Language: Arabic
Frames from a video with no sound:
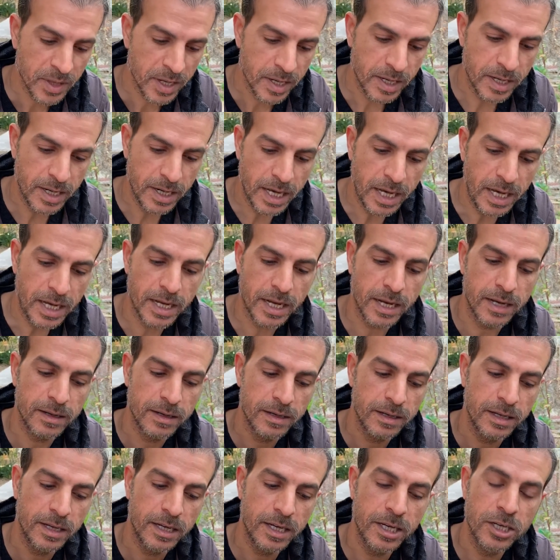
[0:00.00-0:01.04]
إن إحنا
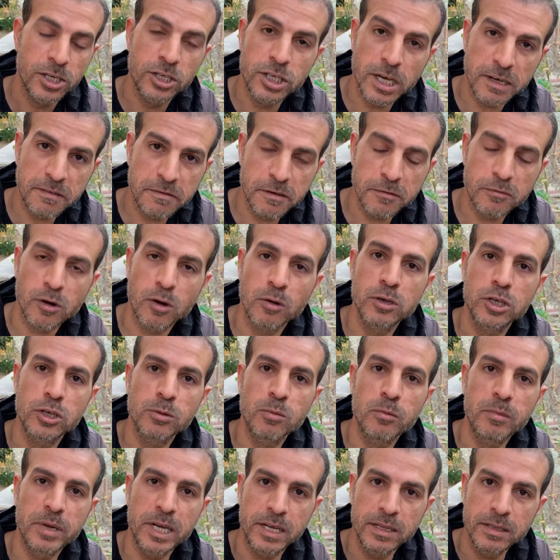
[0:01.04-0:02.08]
نجفف او
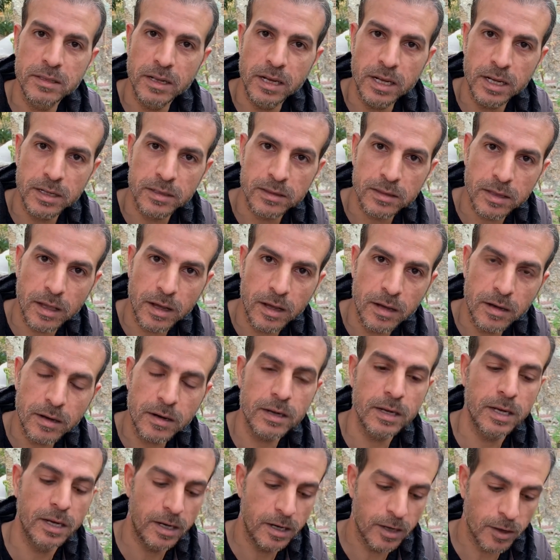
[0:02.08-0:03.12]
نجيبه من عند
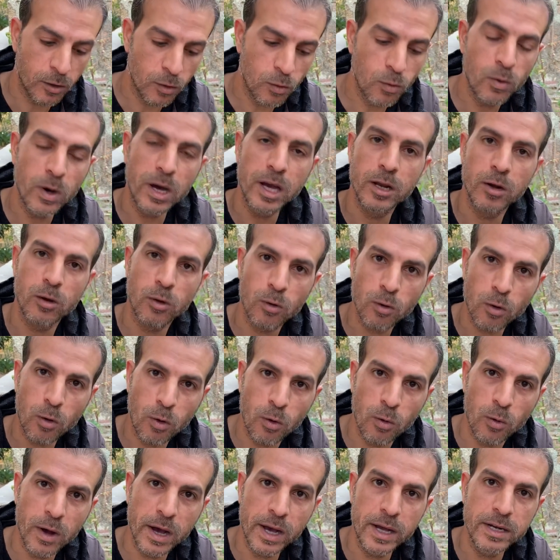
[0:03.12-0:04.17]
العطار اللي هو
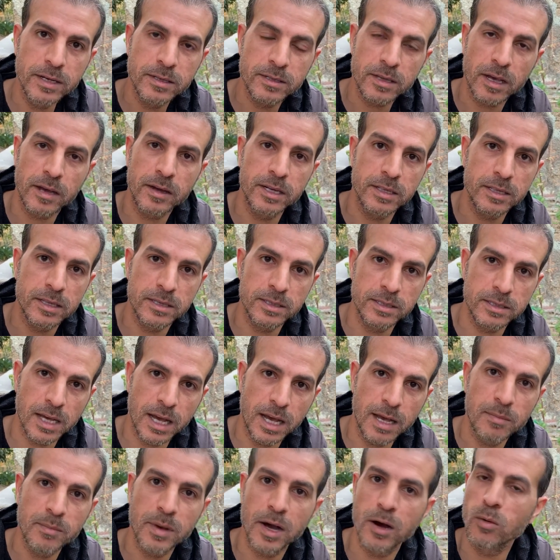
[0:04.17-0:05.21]
الاقحوان زهره
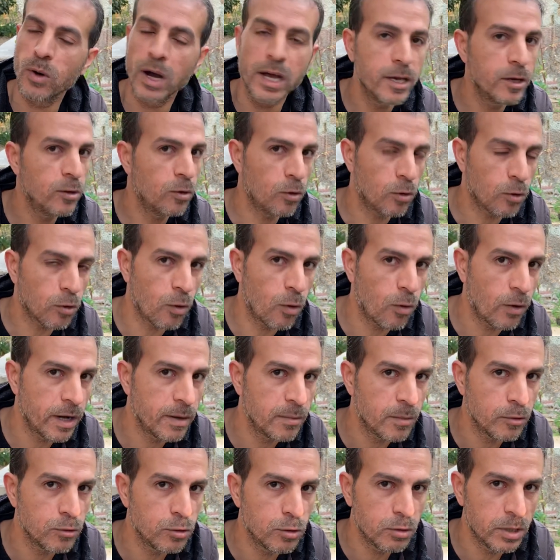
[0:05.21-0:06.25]
الذهب او اي نوع اقحوان
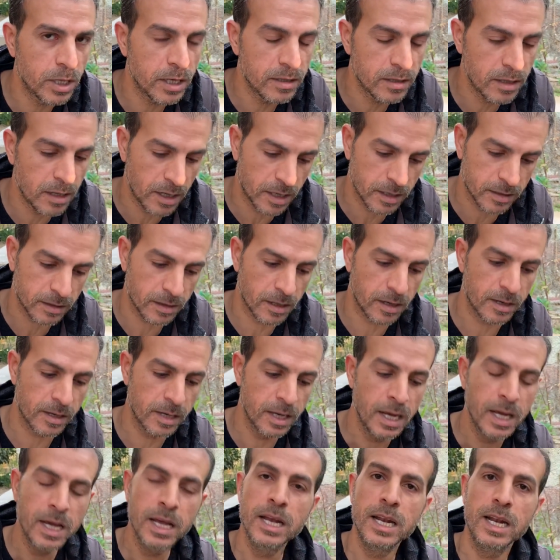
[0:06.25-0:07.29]
موجود عند العطار
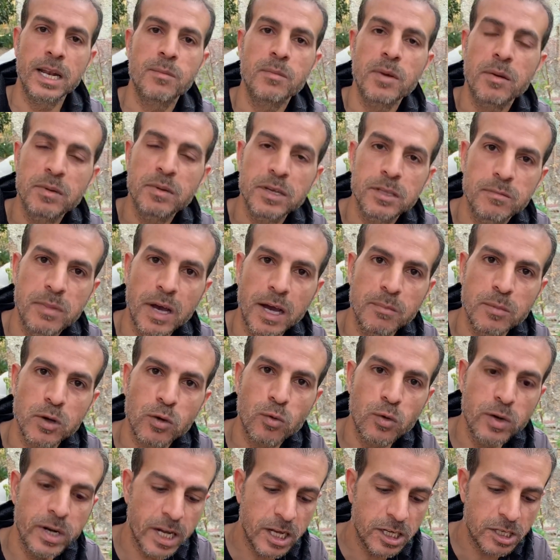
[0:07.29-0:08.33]
لما بيتباع
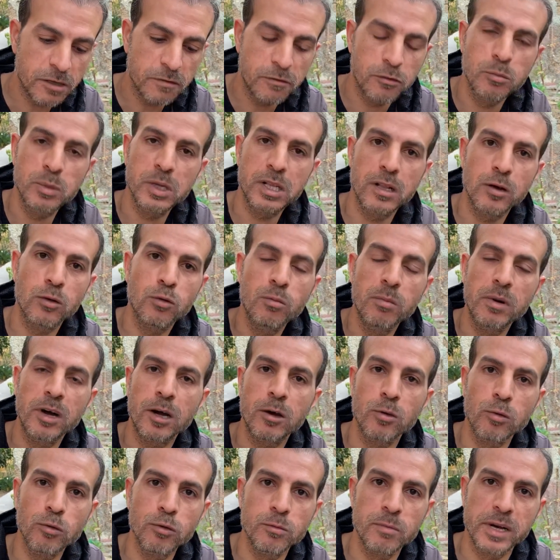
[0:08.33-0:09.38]
بيكون ناشف وبتلاقوه
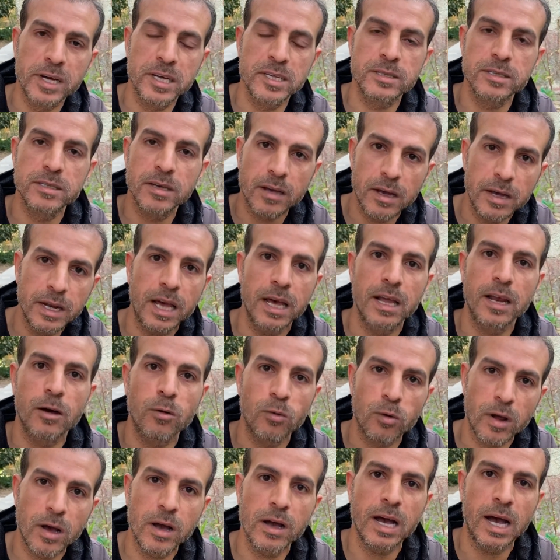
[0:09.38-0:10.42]
مخلوط بقى السقان على
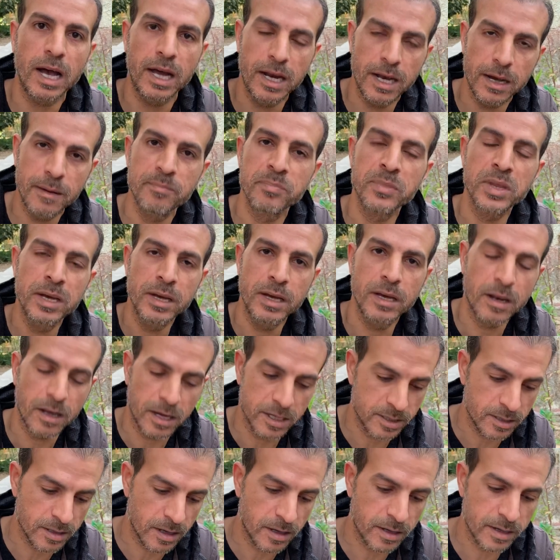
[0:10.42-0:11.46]
الاوراق على
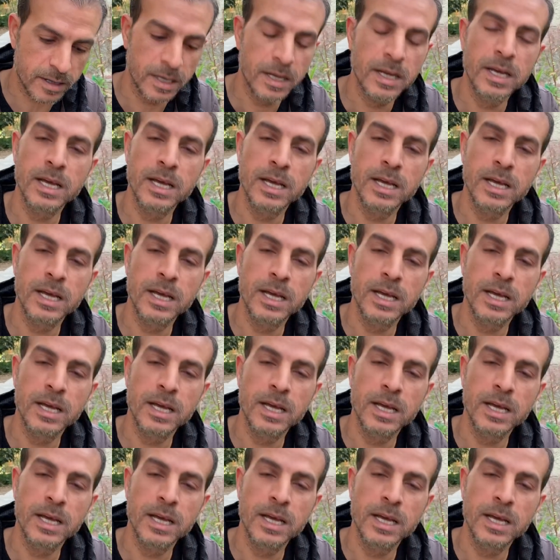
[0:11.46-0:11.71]
الازهار